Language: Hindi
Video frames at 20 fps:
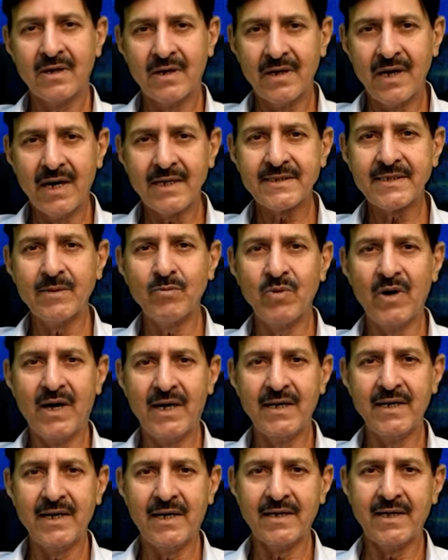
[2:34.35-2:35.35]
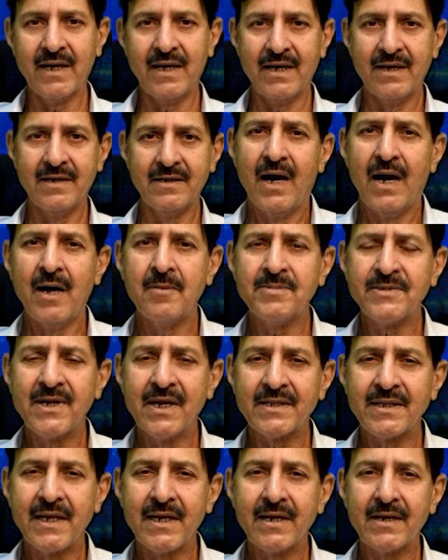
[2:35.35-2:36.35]
घर से बुला लिया गया अब
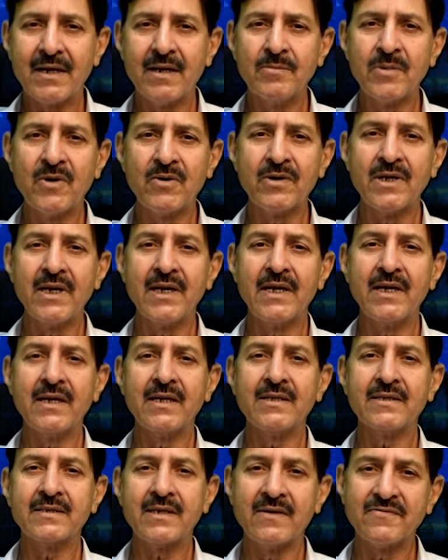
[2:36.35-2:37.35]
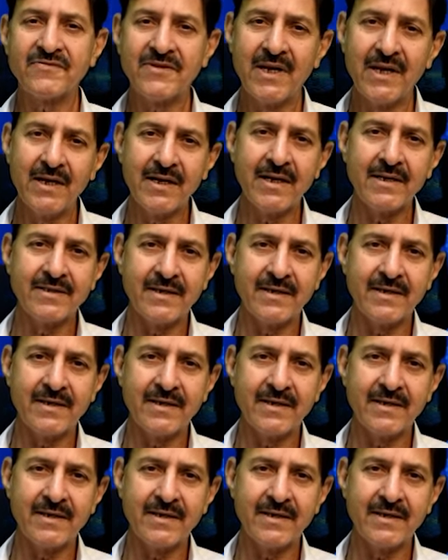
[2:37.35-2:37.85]
चलते हैं इन खबरों की तफसील की